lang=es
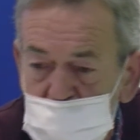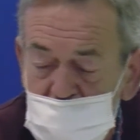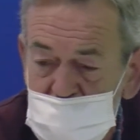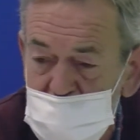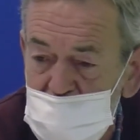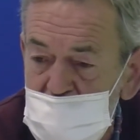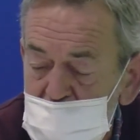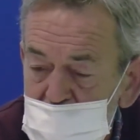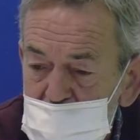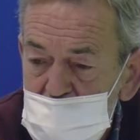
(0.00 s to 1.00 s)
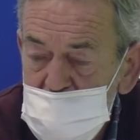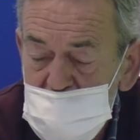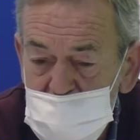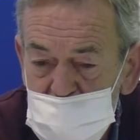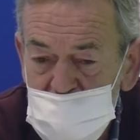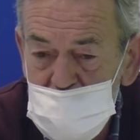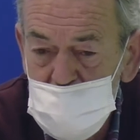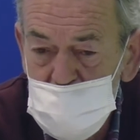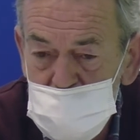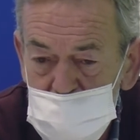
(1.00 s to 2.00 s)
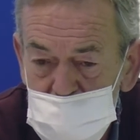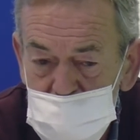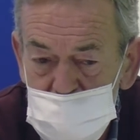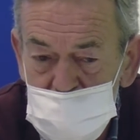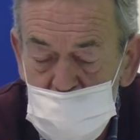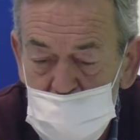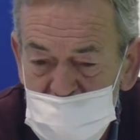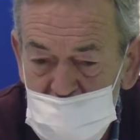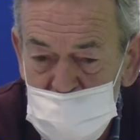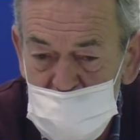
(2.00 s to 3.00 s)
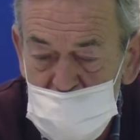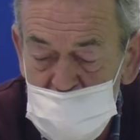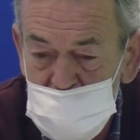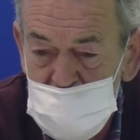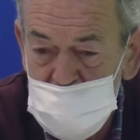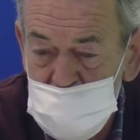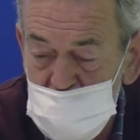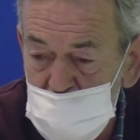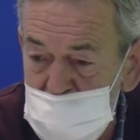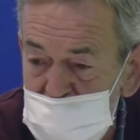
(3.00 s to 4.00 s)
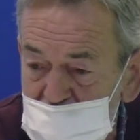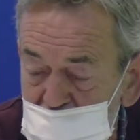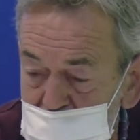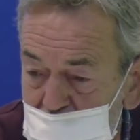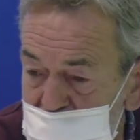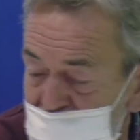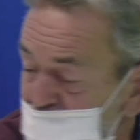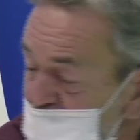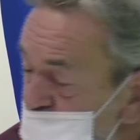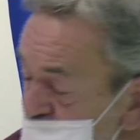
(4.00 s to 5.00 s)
etcétera, tenemos ahí un, patrimonio, tenemos, pero no le hemos sacado el valor añadido que